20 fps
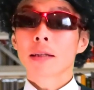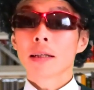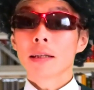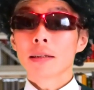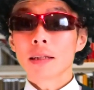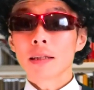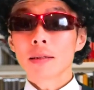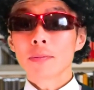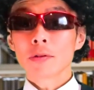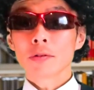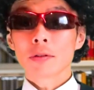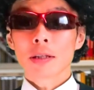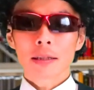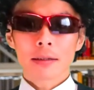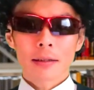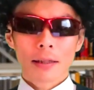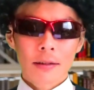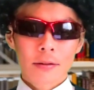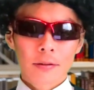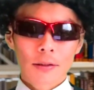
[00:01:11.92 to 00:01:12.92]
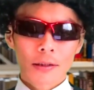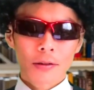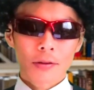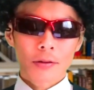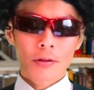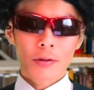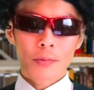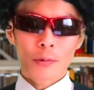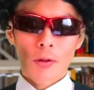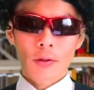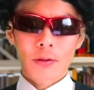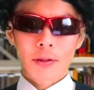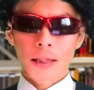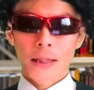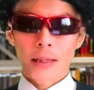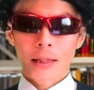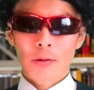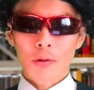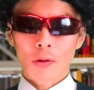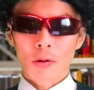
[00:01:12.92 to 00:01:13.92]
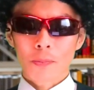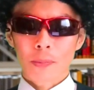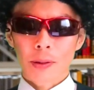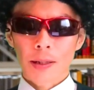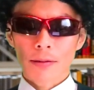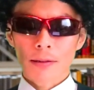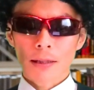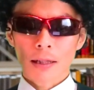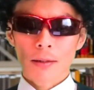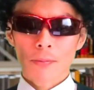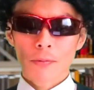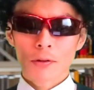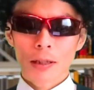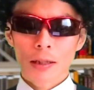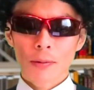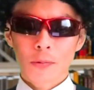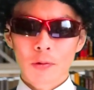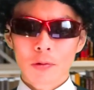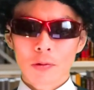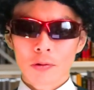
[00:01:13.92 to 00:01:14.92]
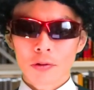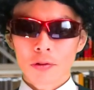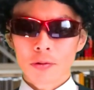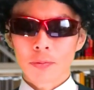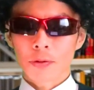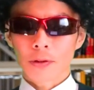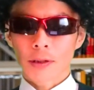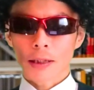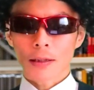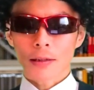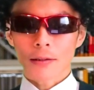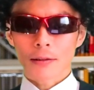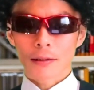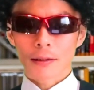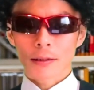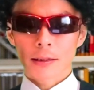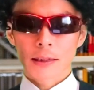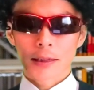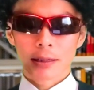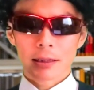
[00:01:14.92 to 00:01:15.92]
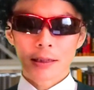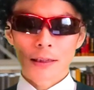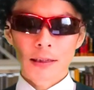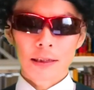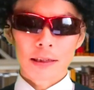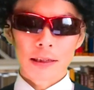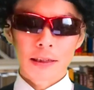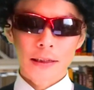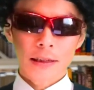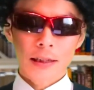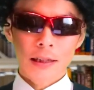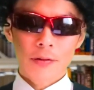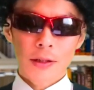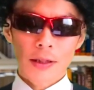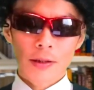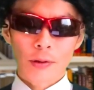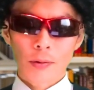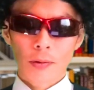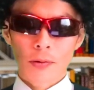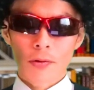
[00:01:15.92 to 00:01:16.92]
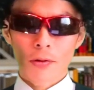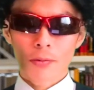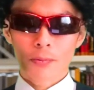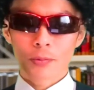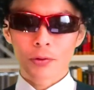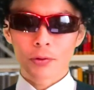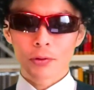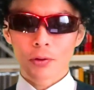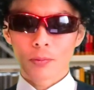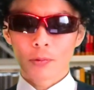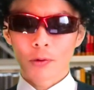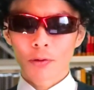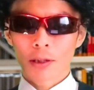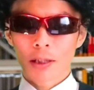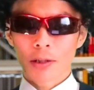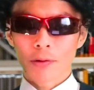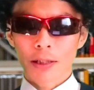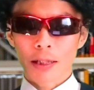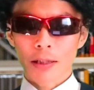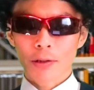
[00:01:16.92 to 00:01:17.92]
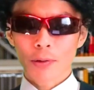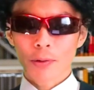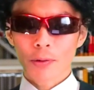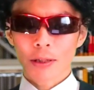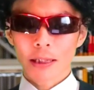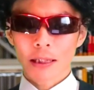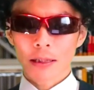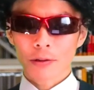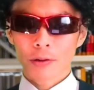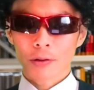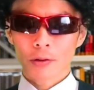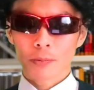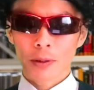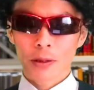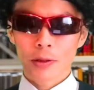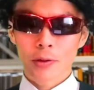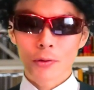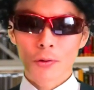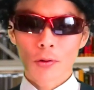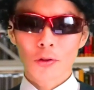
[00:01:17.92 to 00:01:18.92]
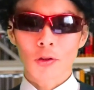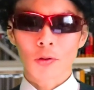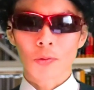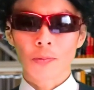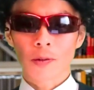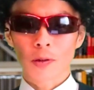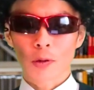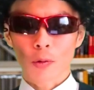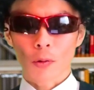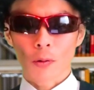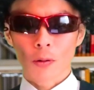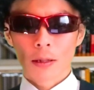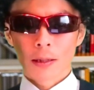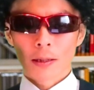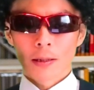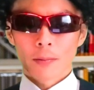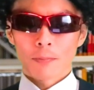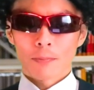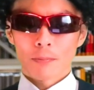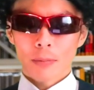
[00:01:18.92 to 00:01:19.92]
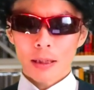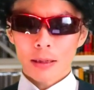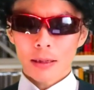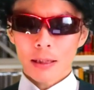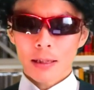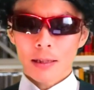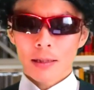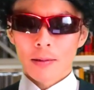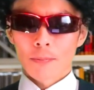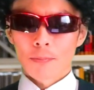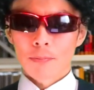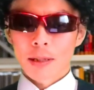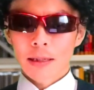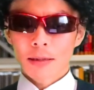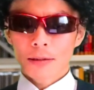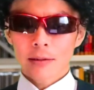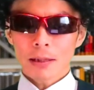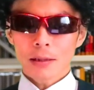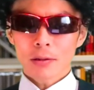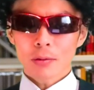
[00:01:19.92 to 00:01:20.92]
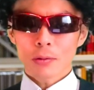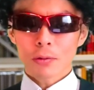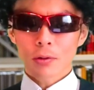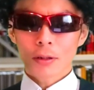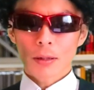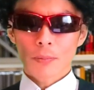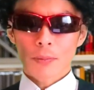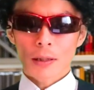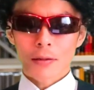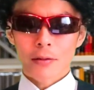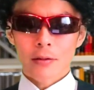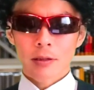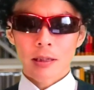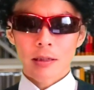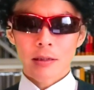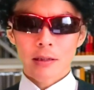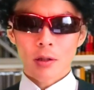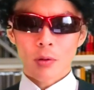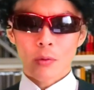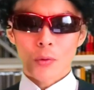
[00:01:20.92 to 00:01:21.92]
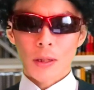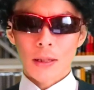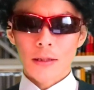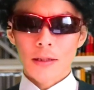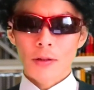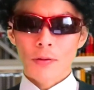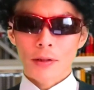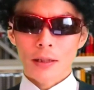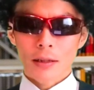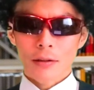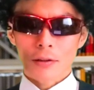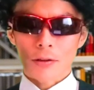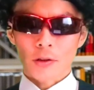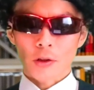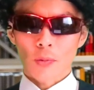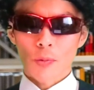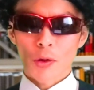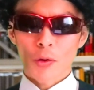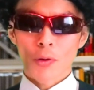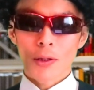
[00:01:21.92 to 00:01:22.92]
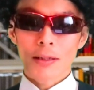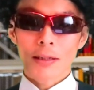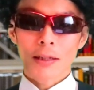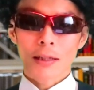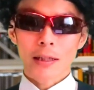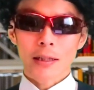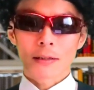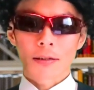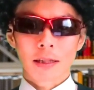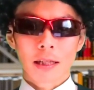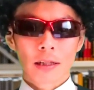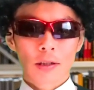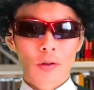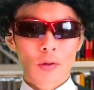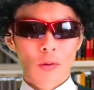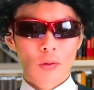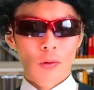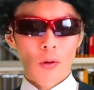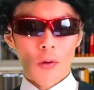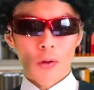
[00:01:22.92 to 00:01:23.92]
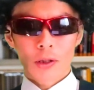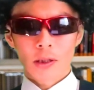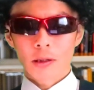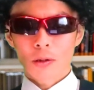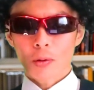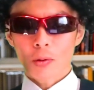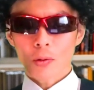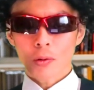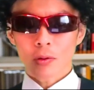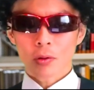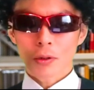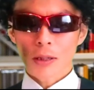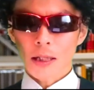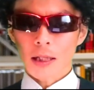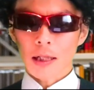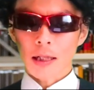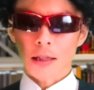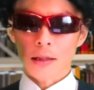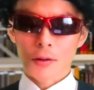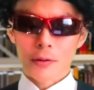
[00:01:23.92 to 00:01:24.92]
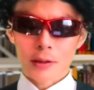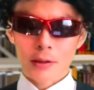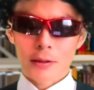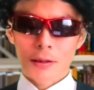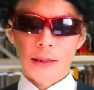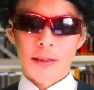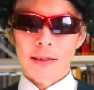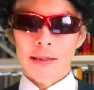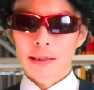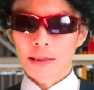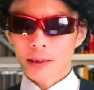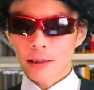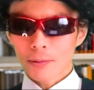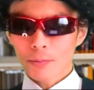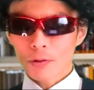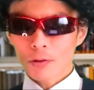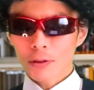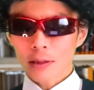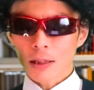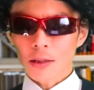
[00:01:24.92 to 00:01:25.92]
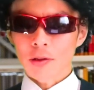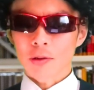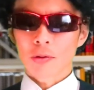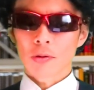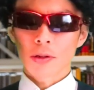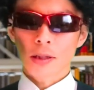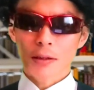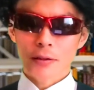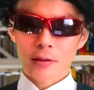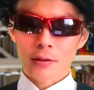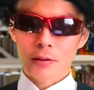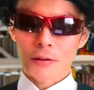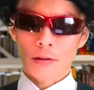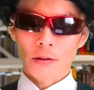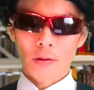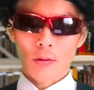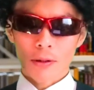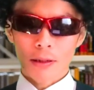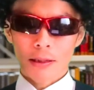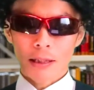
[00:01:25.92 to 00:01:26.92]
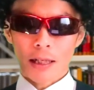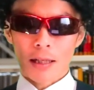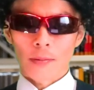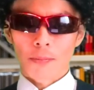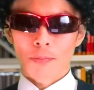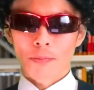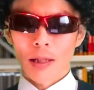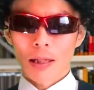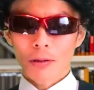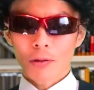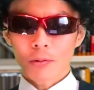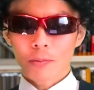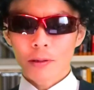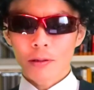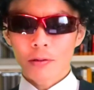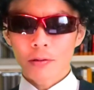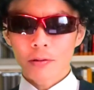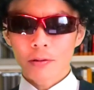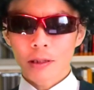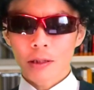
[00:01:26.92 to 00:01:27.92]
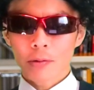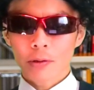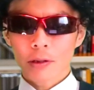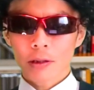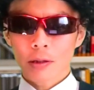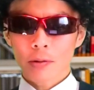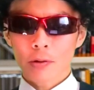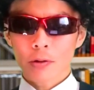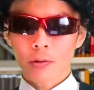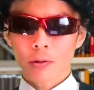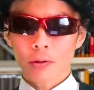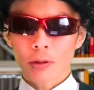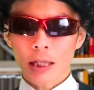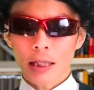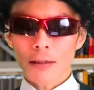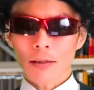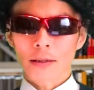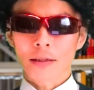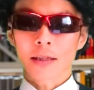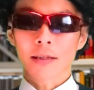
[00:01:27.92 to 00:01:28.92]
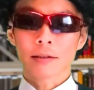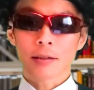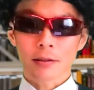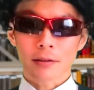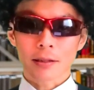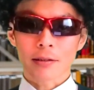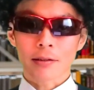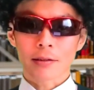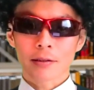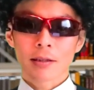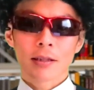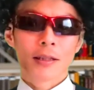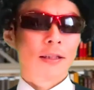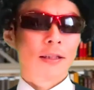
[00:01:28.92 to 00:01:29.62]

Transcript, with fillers: 現代文はテクニックよりも慣れとペース配分がものを言う分野です。1日1台は評論文の問題をやるような学習メニューを組みましょう。また、漫然と解いて丸付けして終わりではなく、読み終わったら内容を一言で表す、一文で要約するといったまとめる訓練をしておくことが大切です。